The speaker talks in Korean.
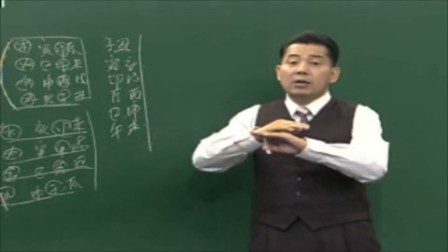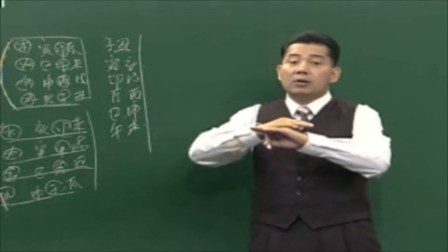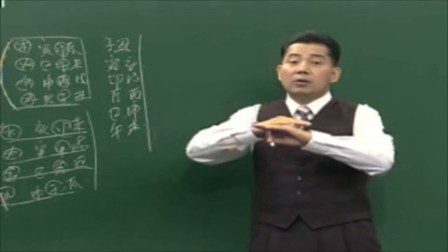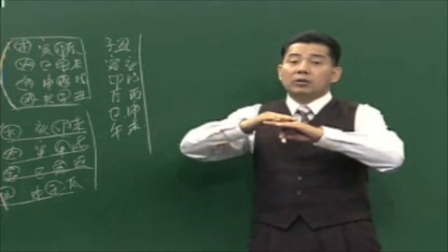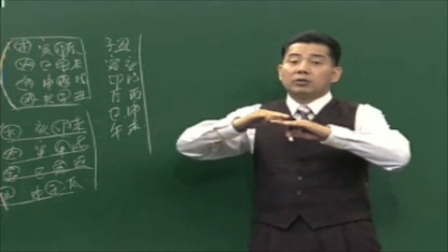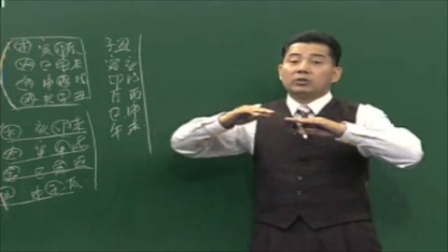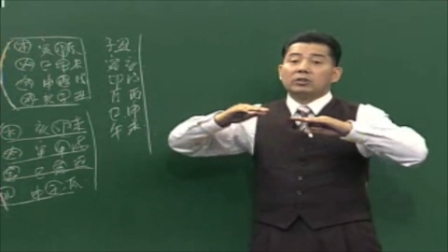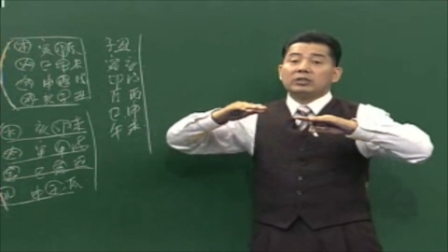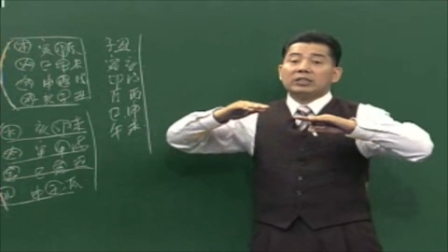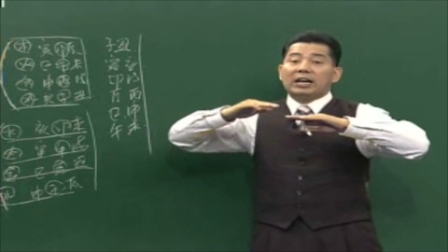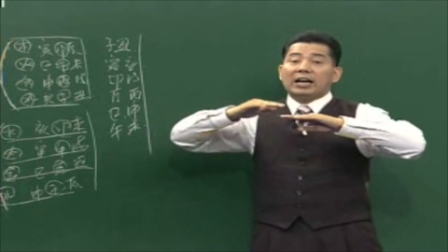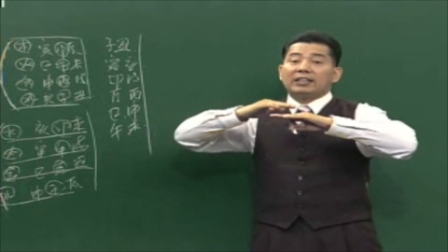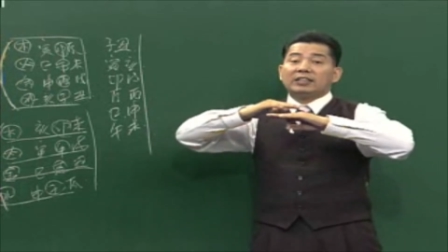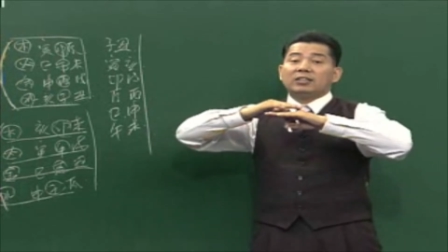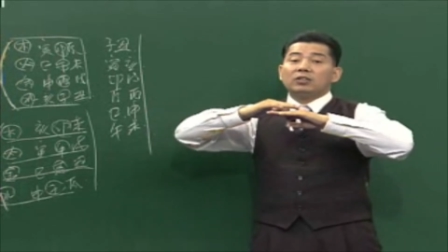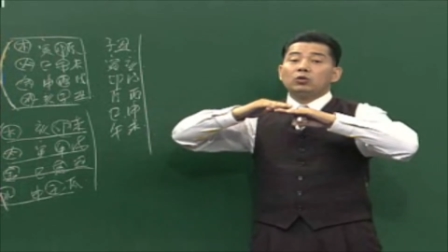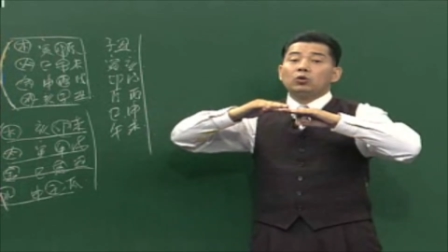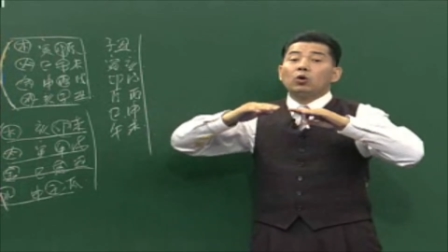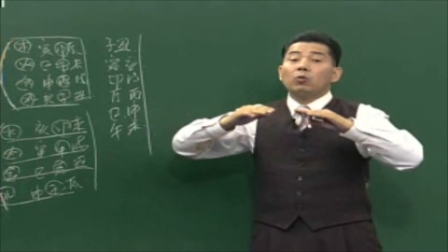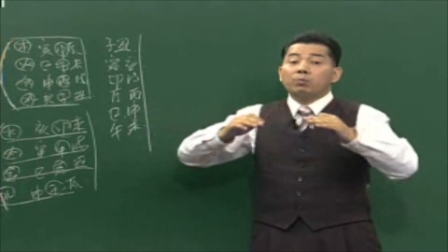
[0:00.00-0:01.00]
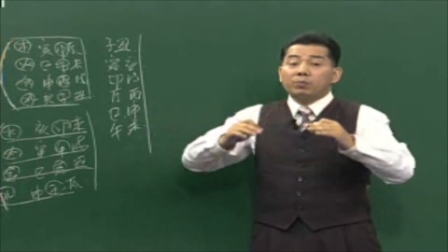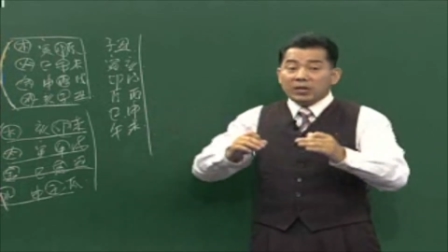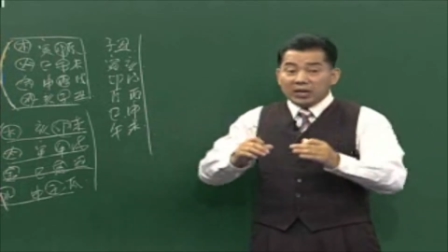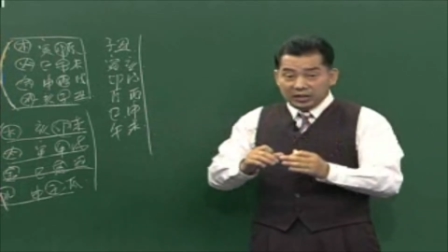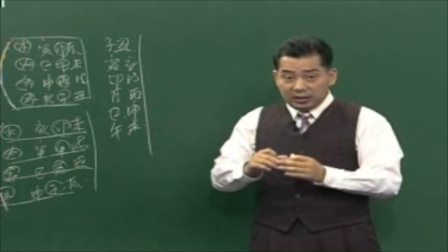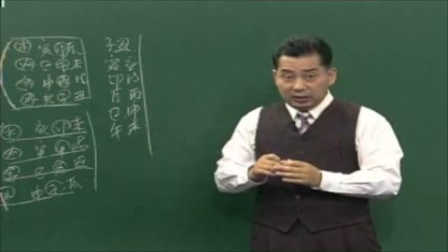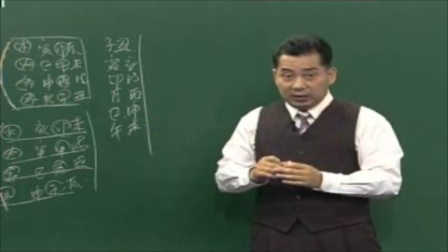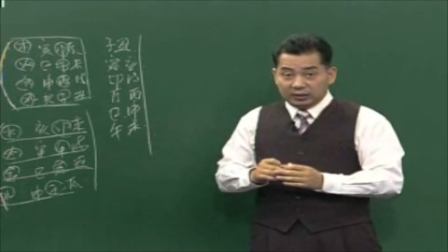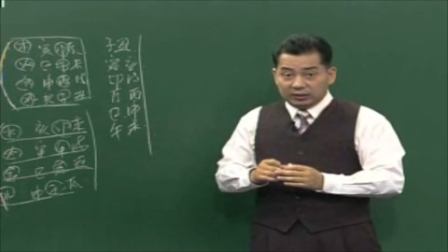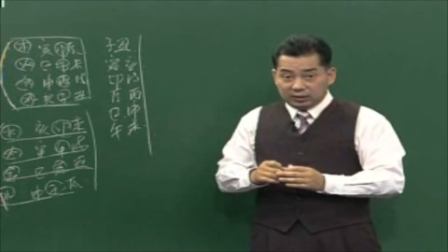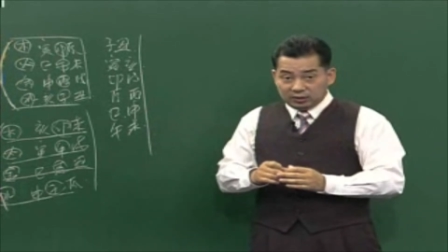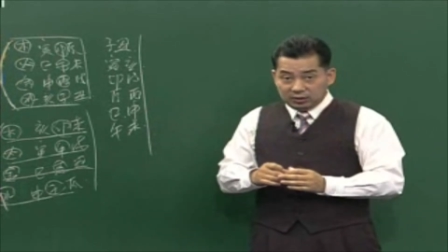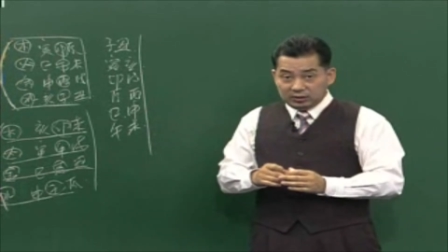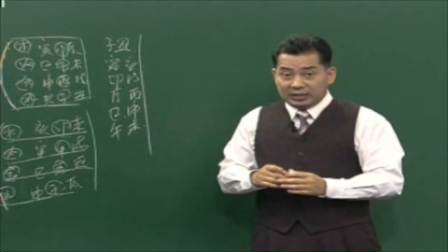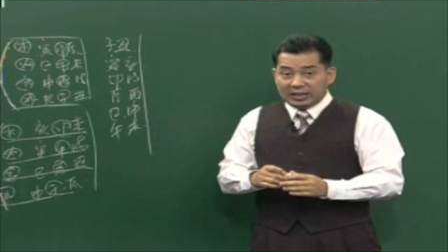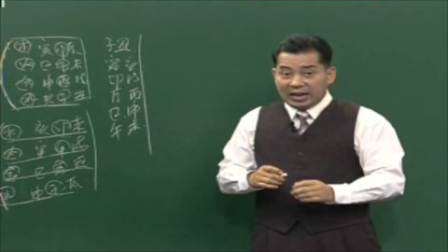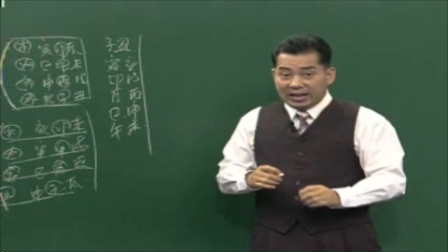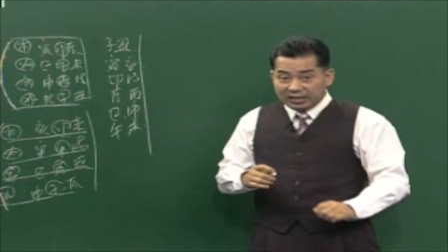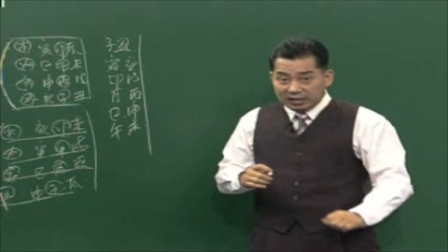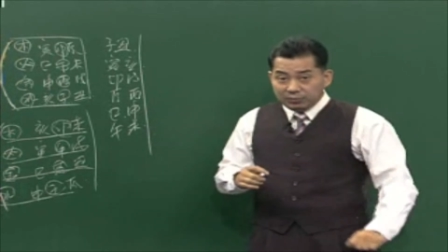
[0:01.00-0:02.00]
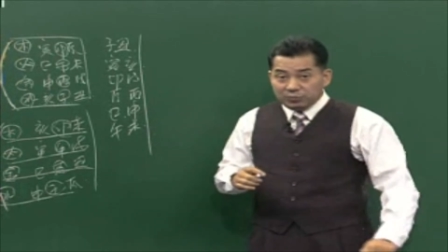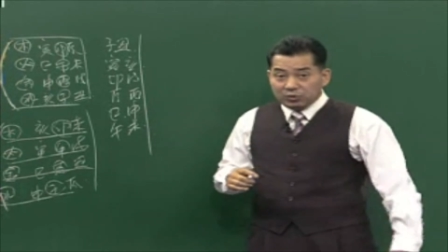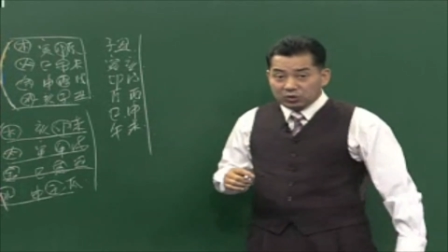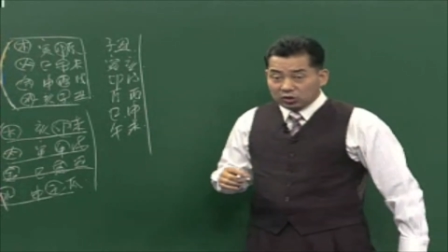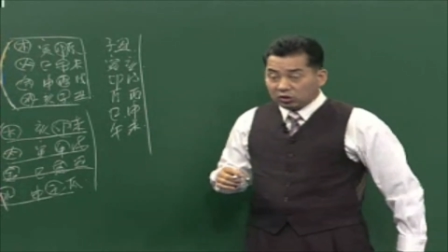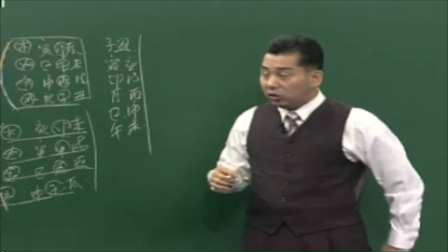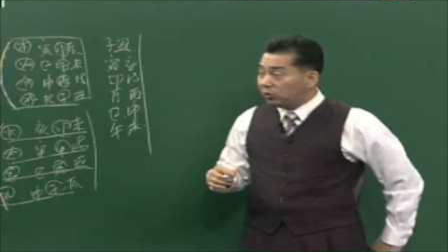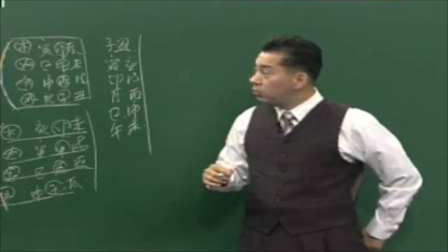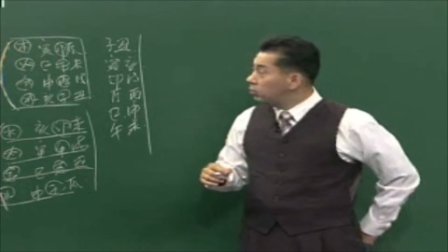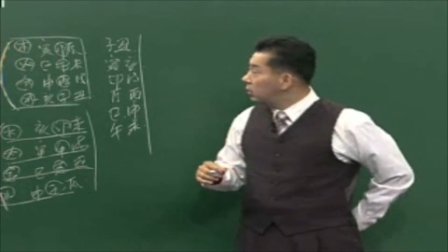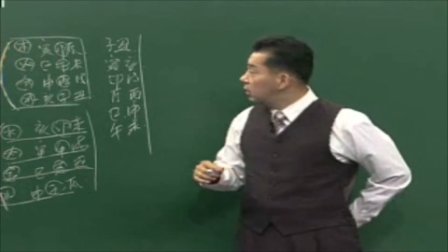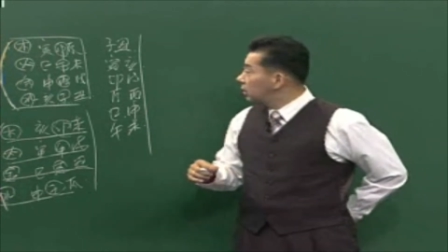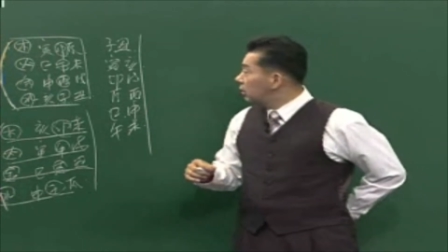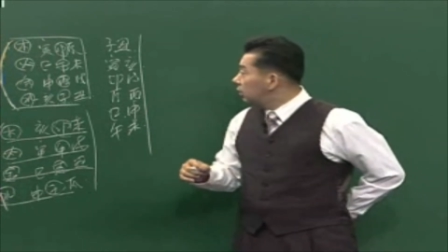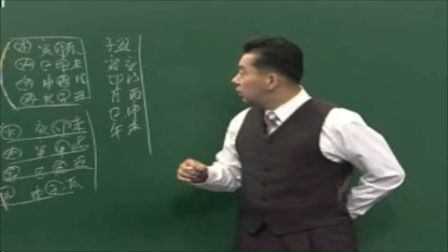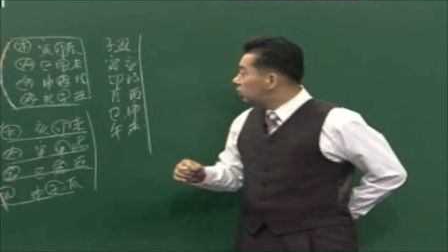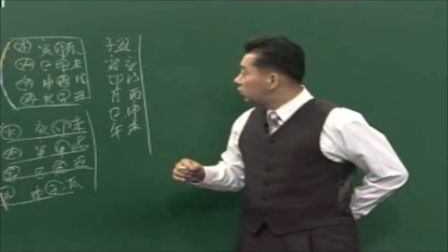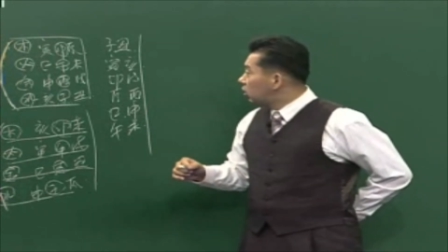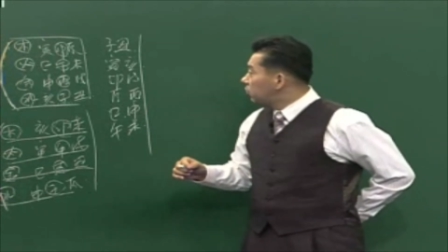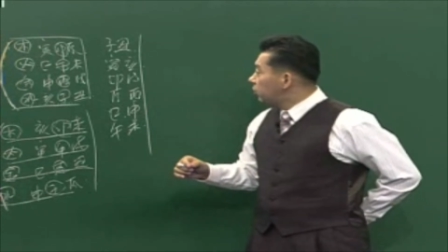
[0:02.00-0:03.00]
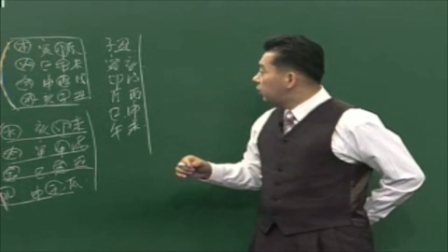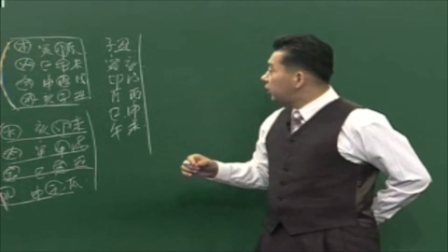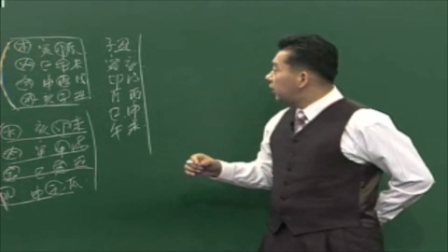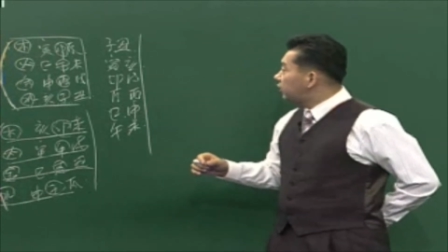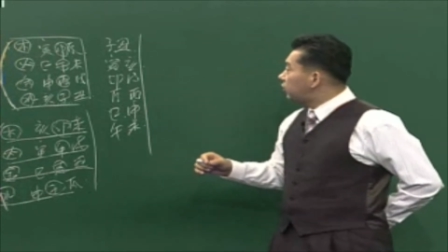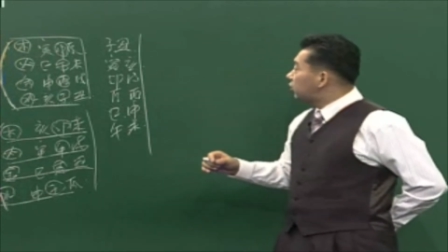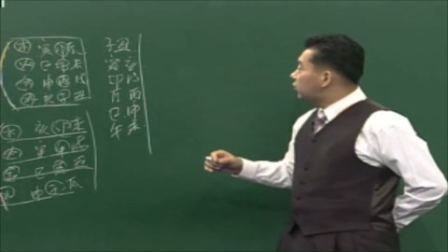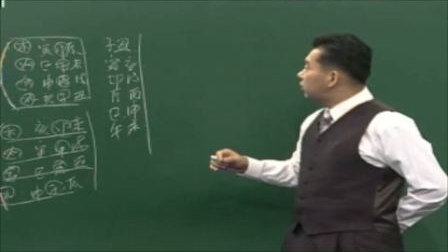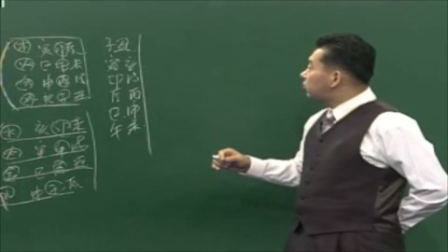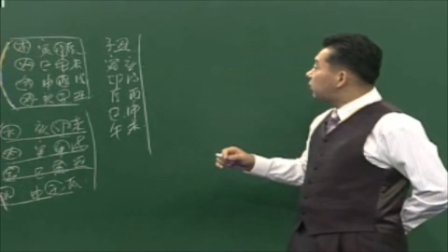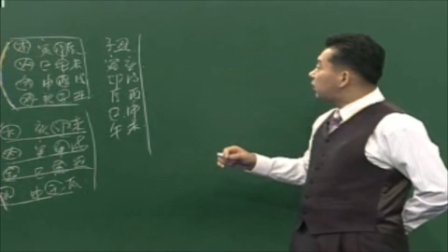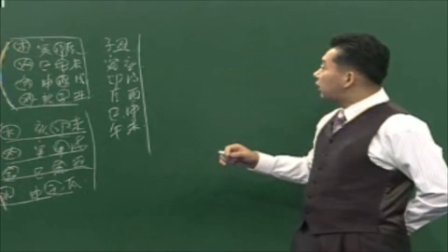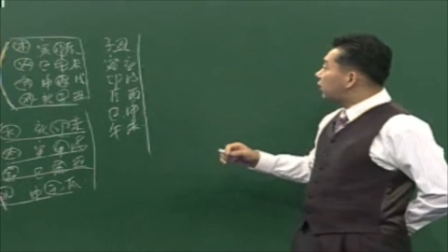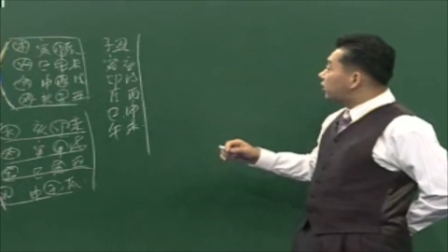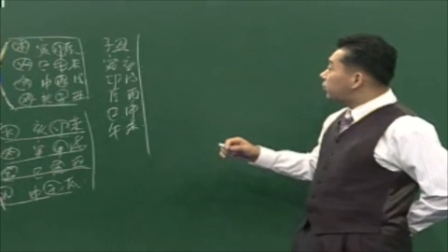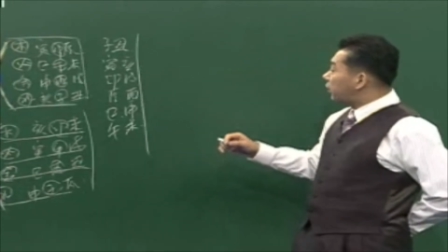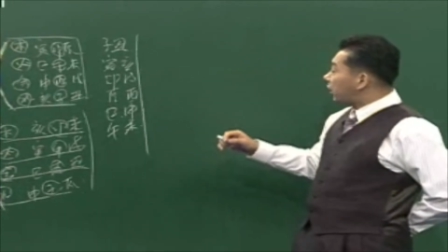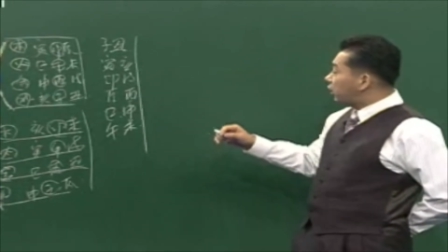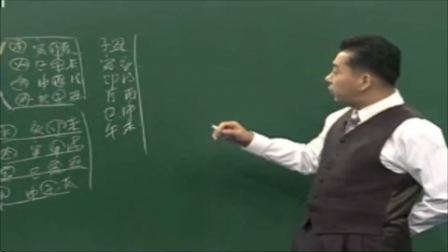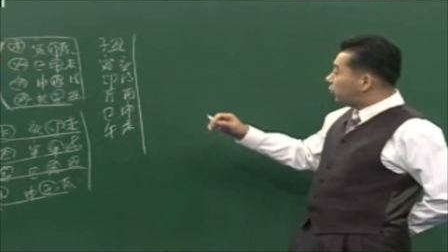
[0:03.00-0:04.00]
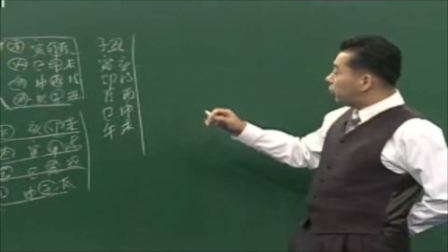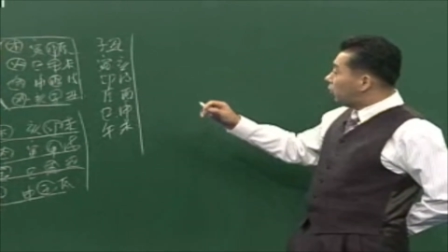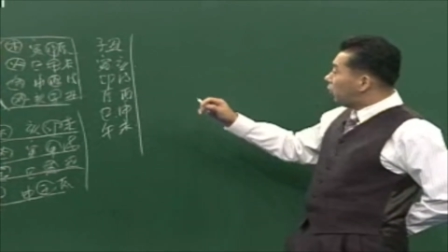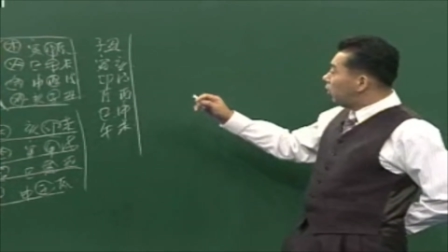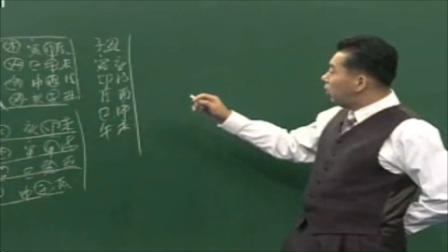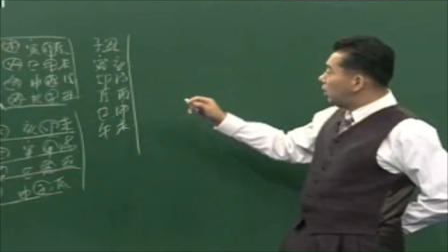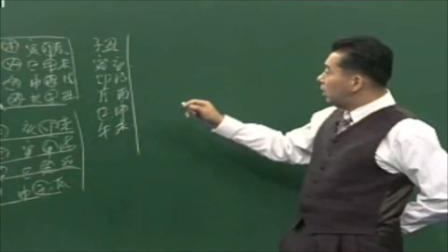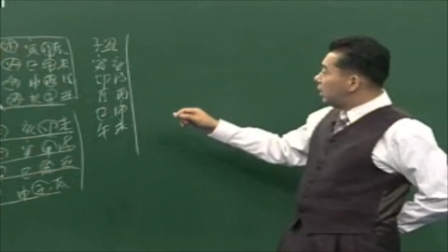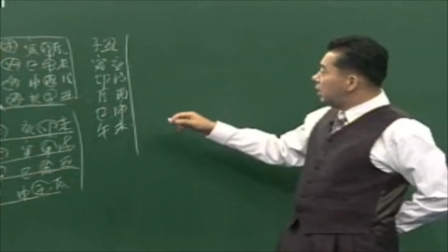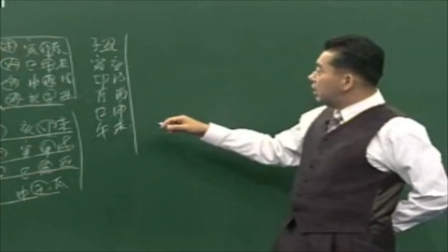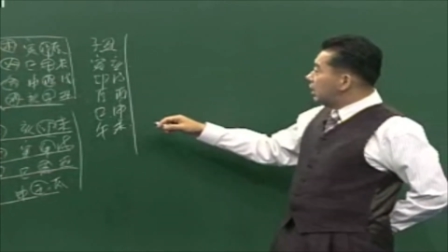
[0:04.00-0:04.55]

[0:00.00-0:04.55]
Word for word: 어떤 같은 높이에 있는 그런 개념처럼 설명을 했었습니다. 그러므로